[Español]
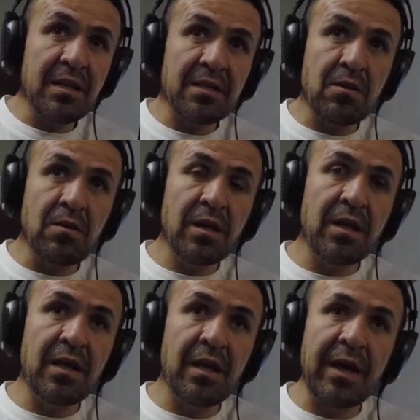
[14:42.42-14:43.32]
el triatlón
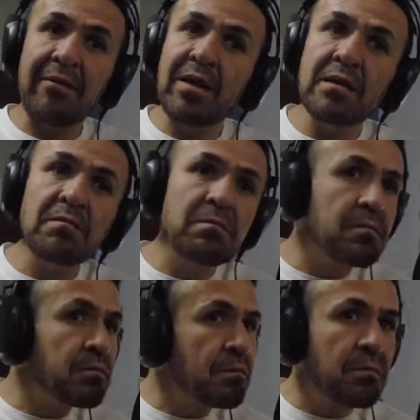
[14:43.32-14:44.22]
y
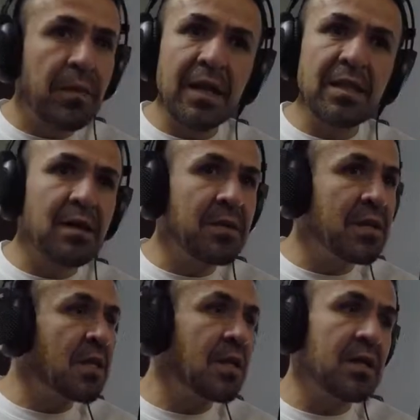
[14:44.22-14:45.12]
hablan
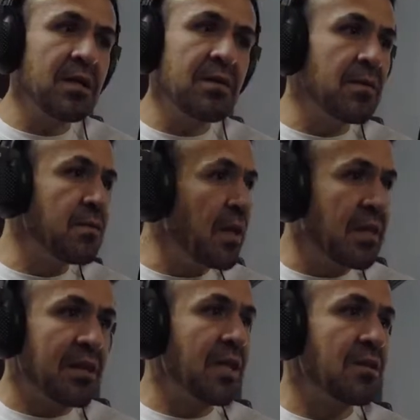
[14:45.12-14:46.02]
prácticamente
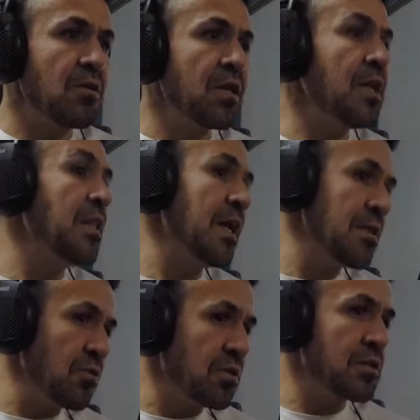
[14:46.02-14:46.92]
del triatlón y de
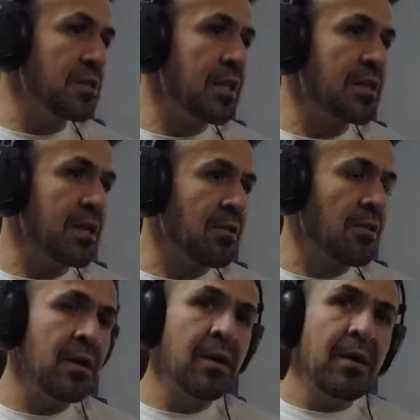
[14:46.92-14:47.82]
las noticias del
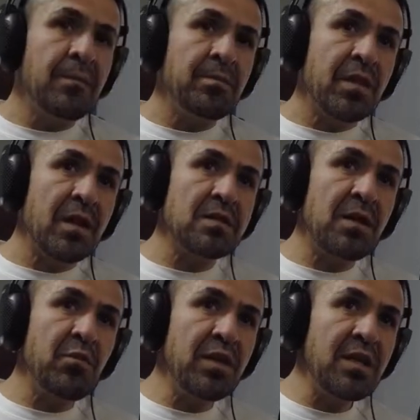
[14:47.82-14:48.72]
triatlón.
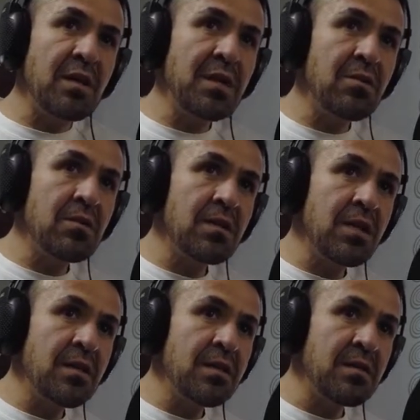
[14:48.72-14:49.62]
Está muy dinámico,
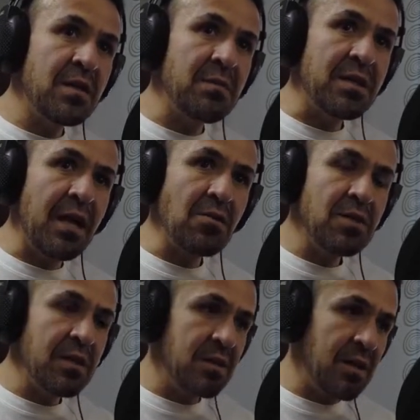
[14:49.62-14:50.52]
tienen
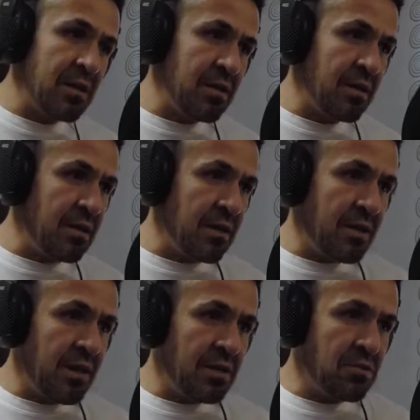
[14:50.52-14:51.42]
invitados en, en, el, en el,